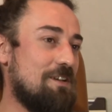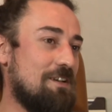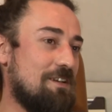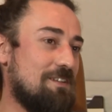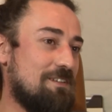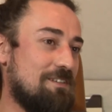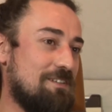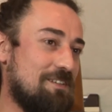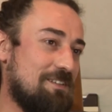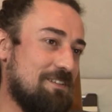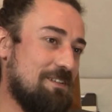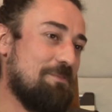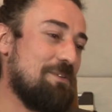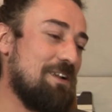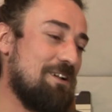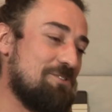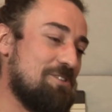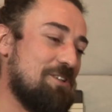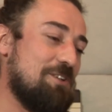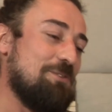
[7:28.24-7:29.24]
Um,
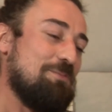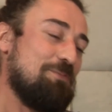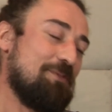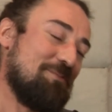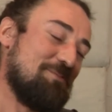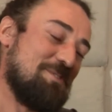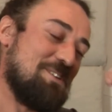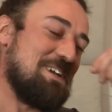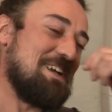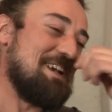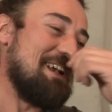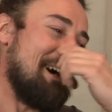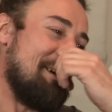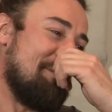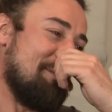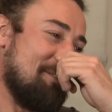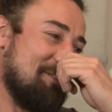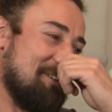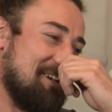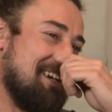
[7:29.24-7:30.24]
Dobra, ja, już nie róbmy mu
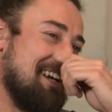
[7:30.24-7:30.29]
reklamy. No nie,